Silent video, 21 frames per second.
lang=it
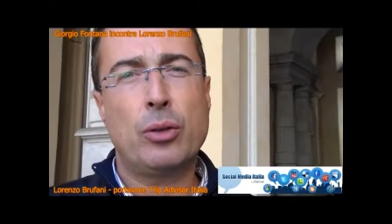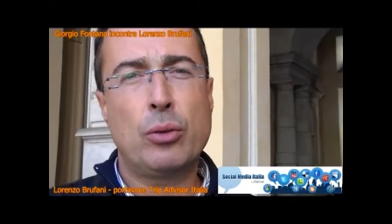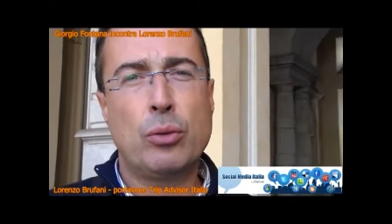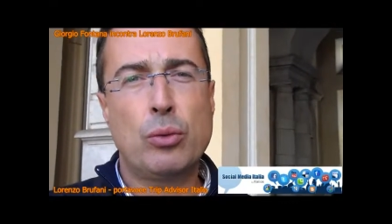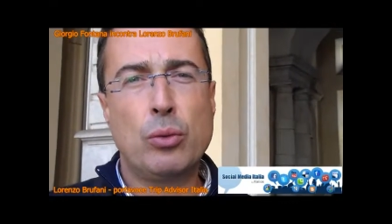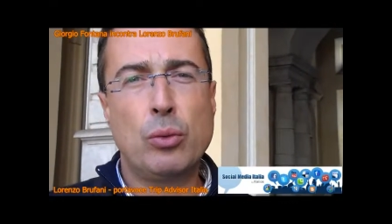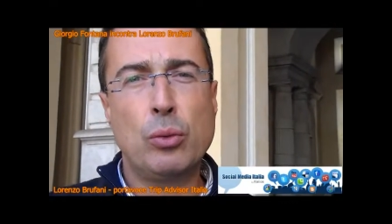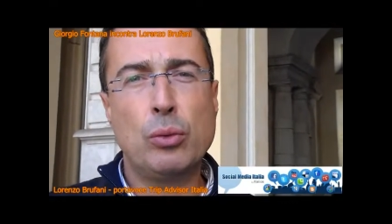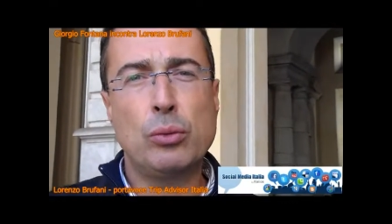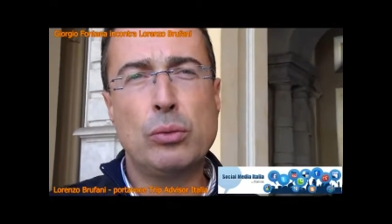
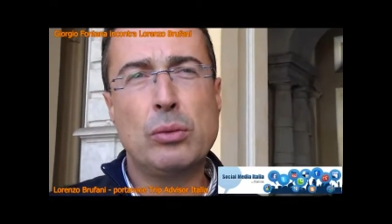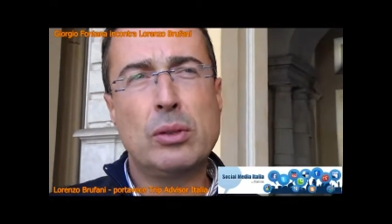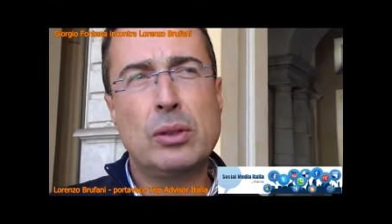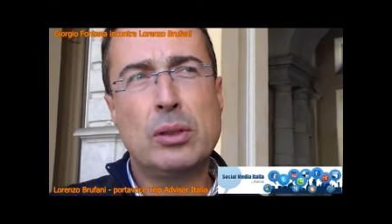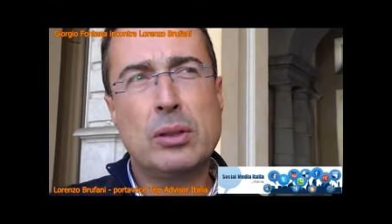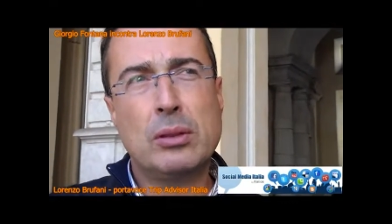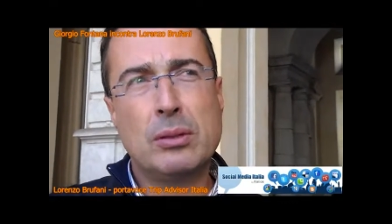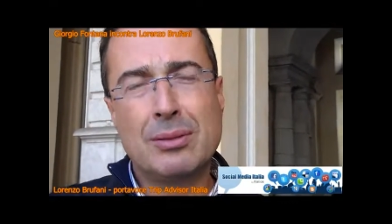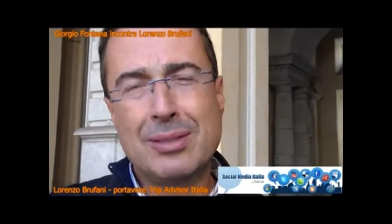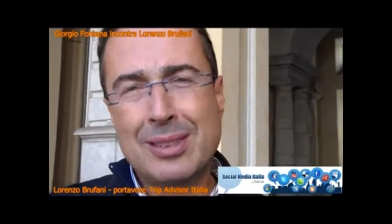su
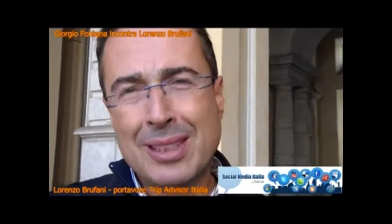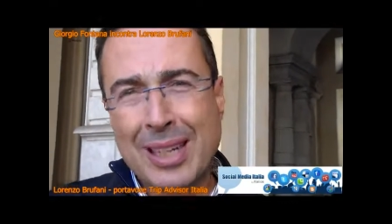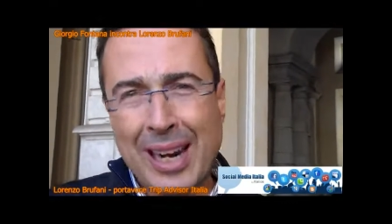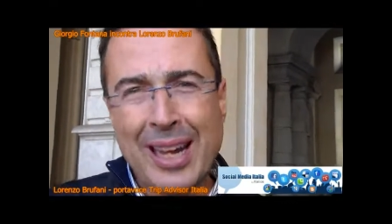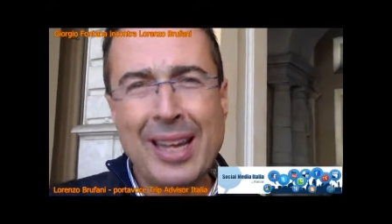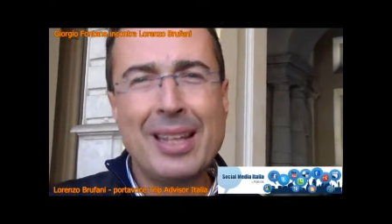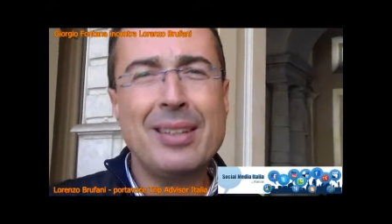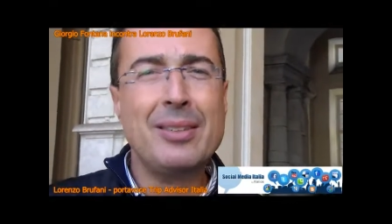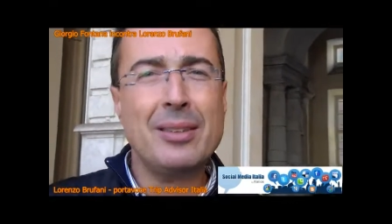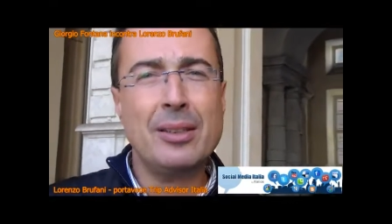
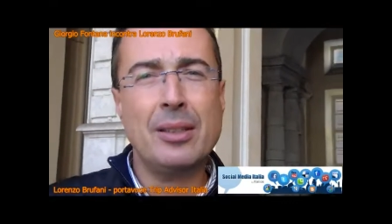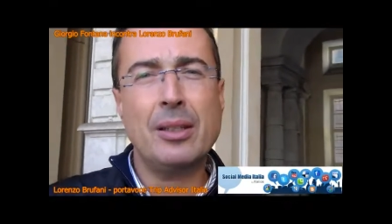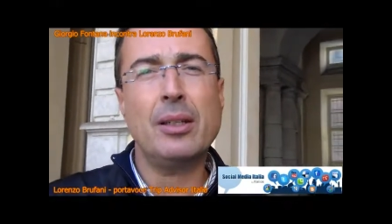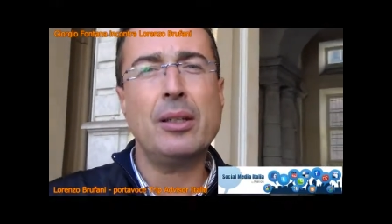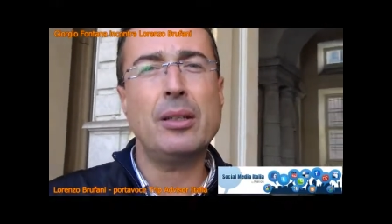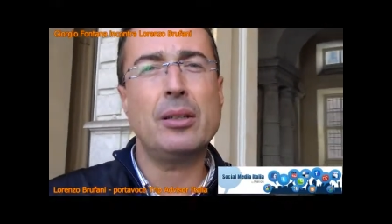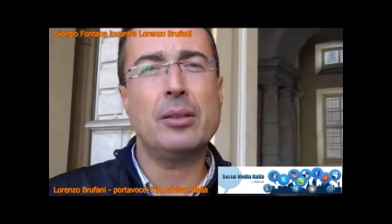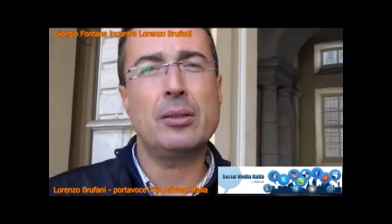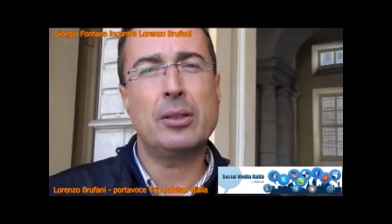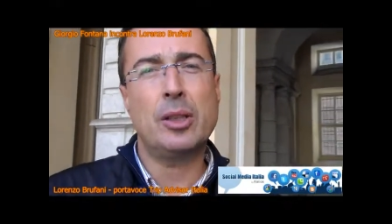
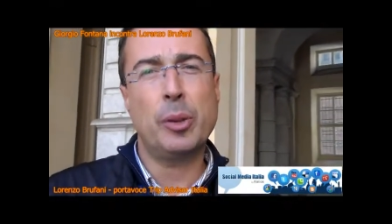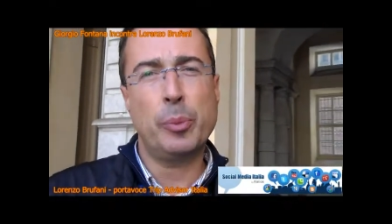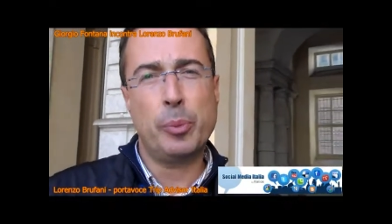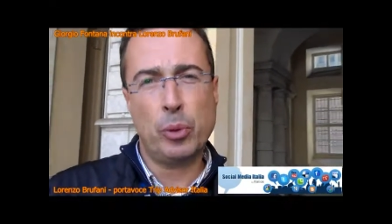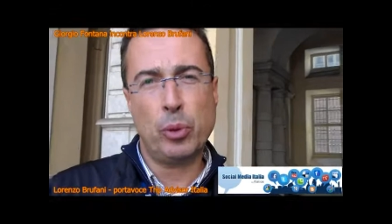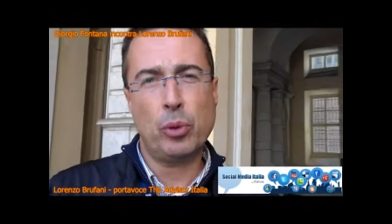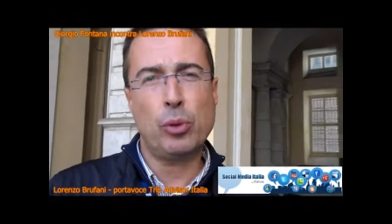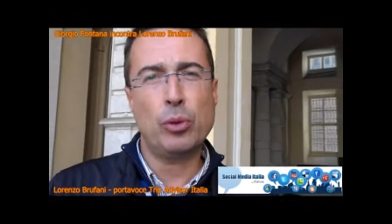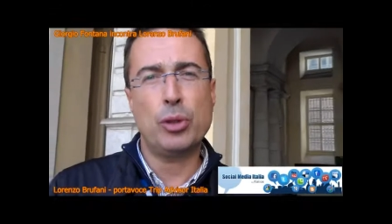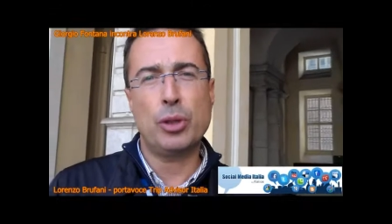trend,
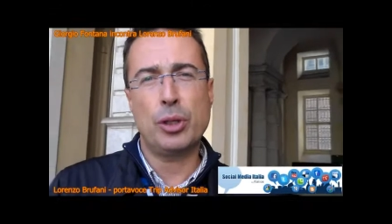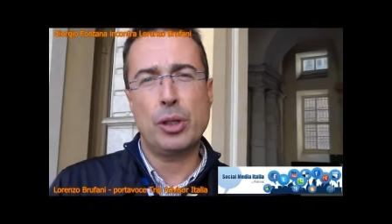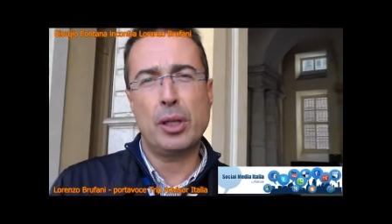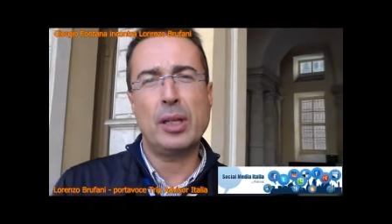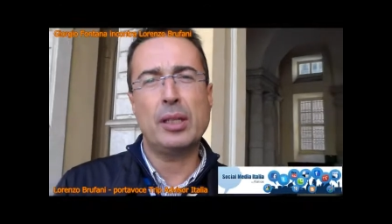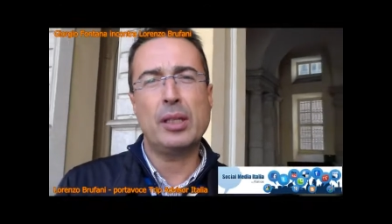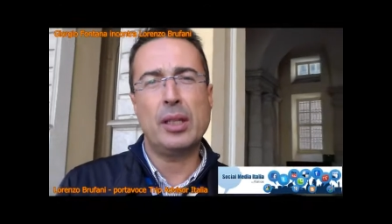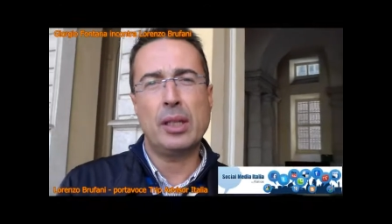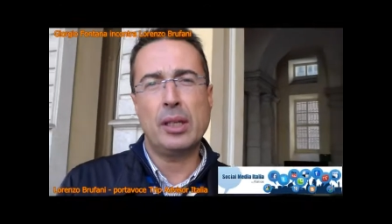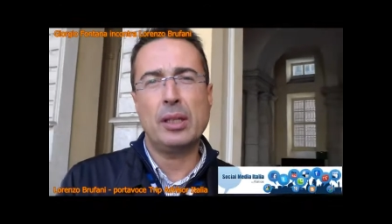
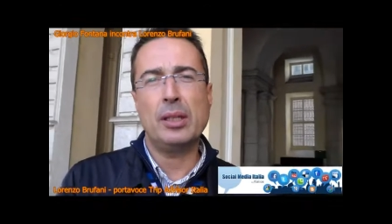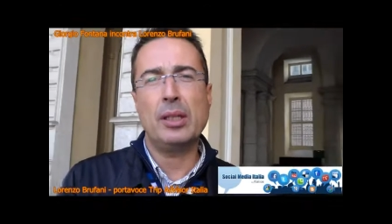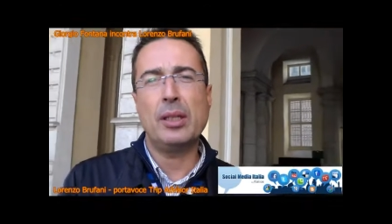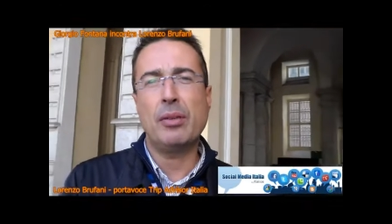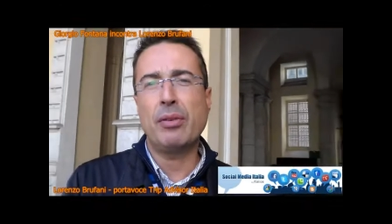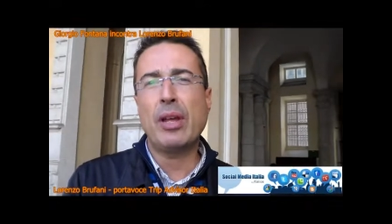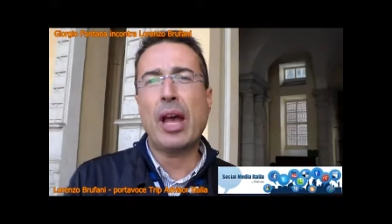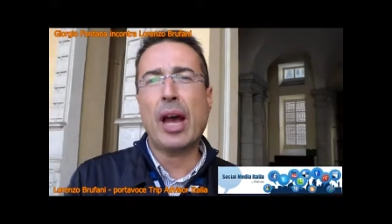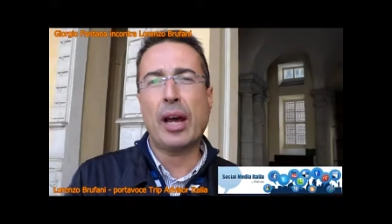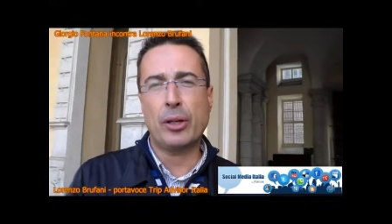tipologie di,
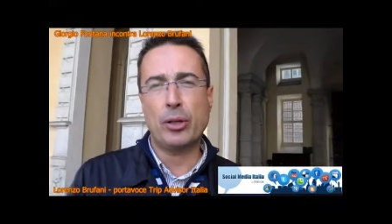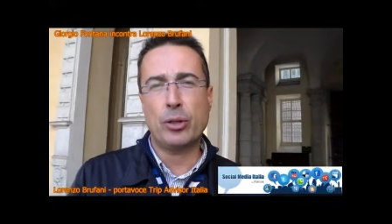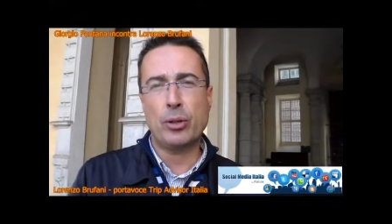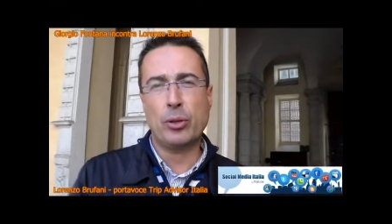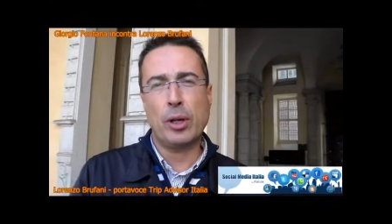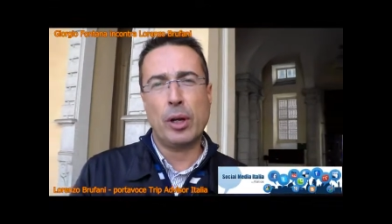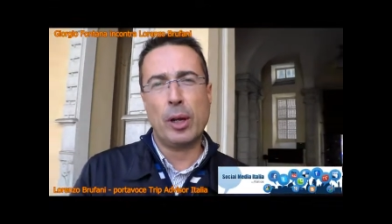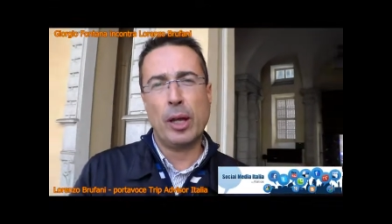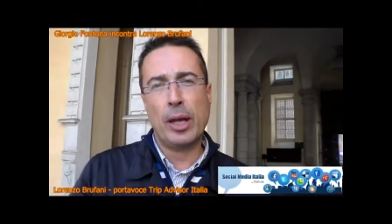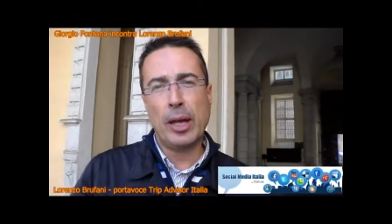di
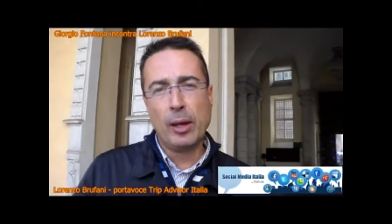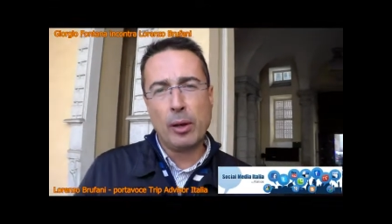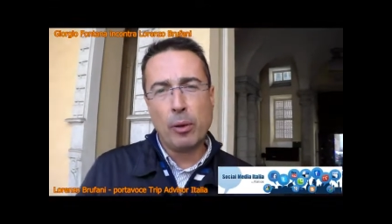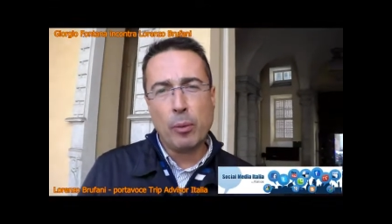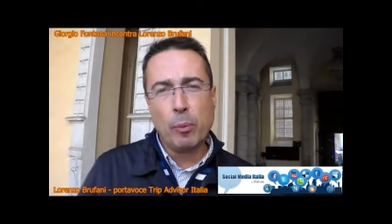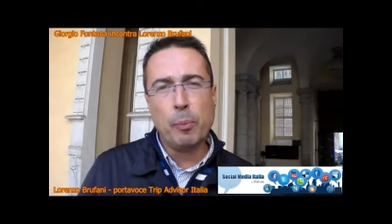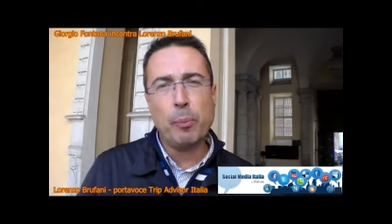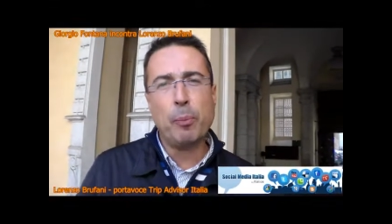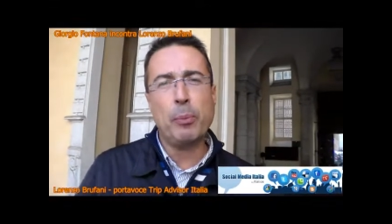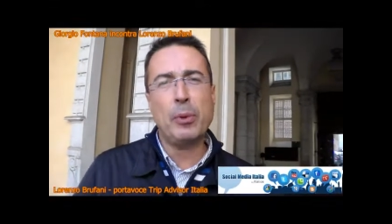viaggio e